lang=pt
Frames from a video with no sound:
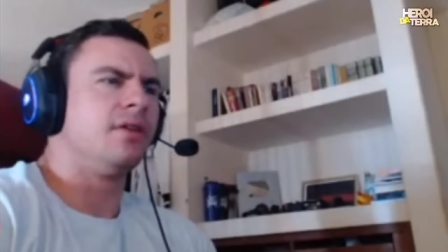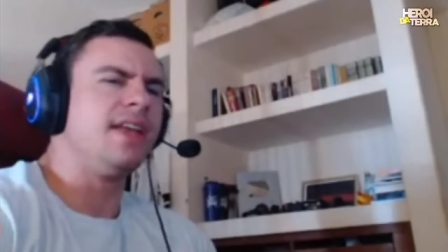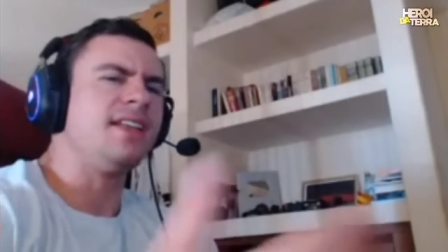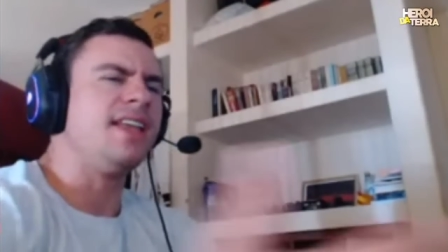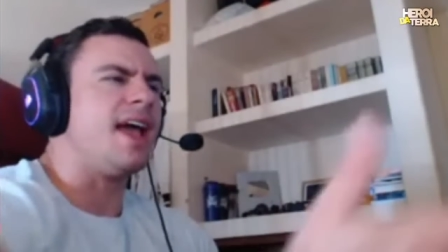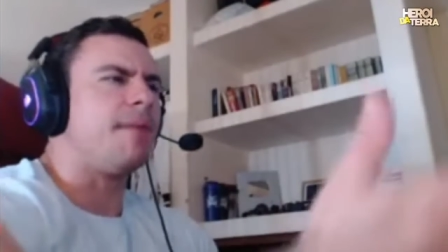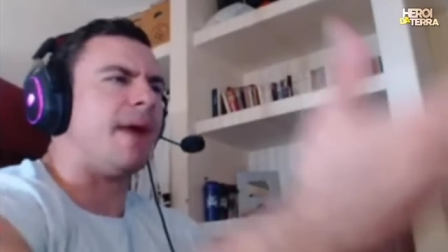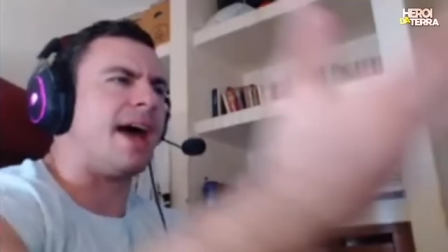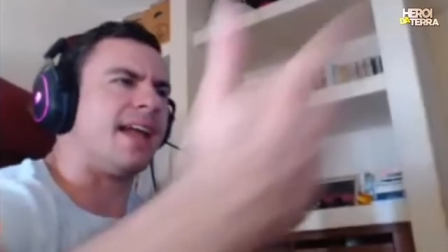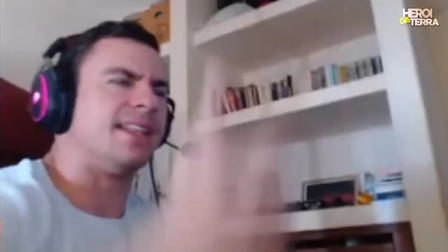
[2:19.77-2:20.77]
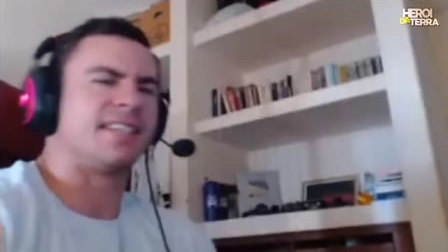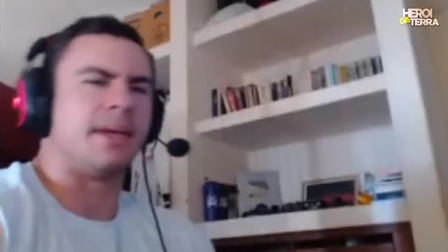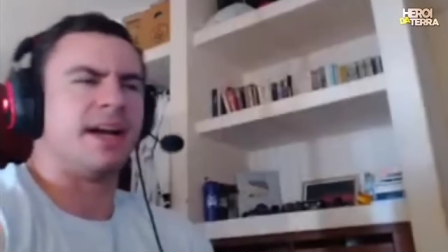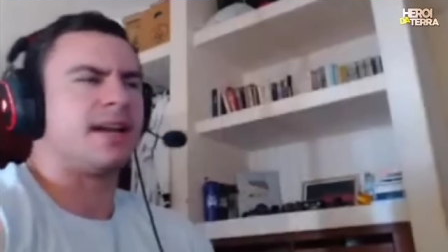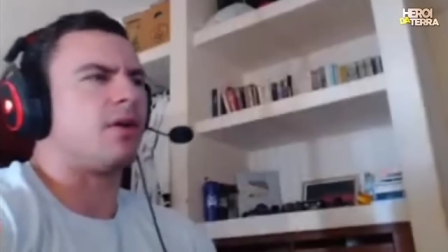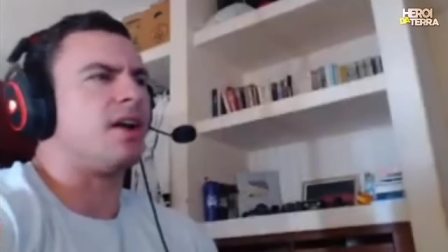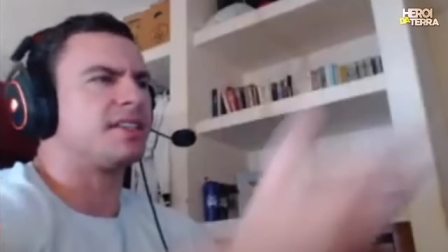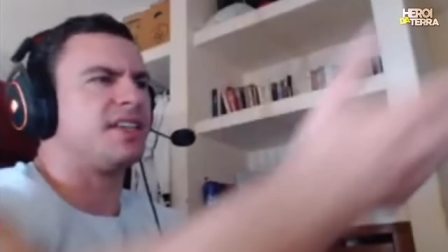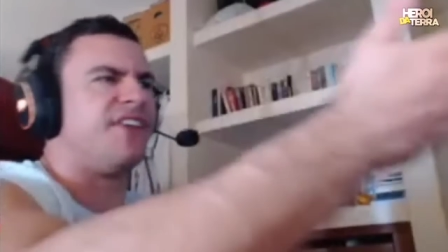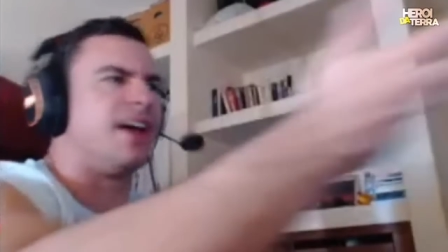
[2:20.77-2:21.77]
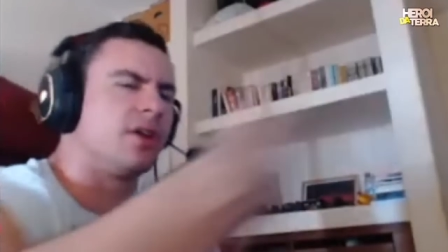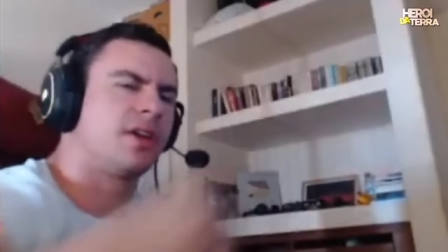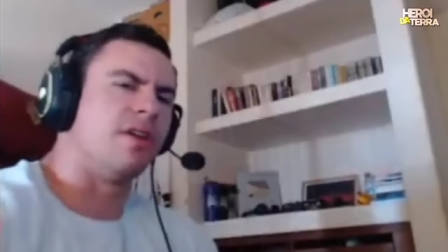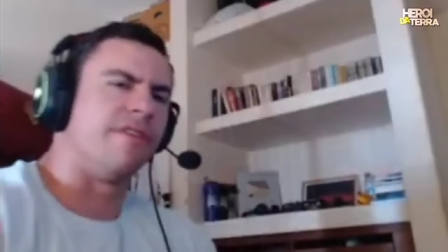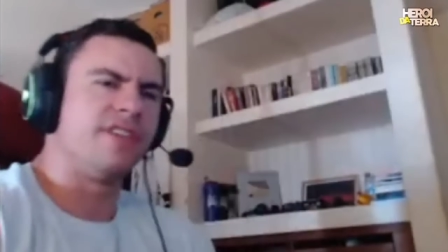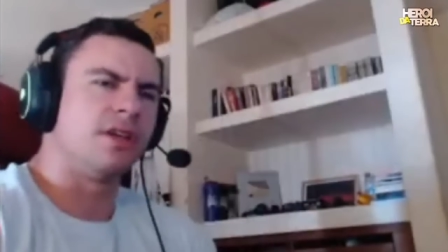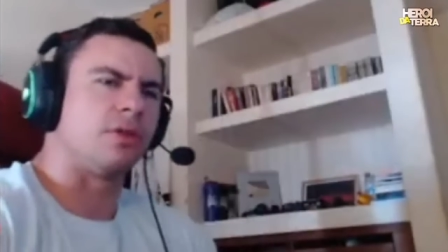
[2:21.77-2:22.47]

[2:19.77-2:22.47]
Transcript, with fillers: Eu nem tinha reparado essa merda agora que você falou que eu vi.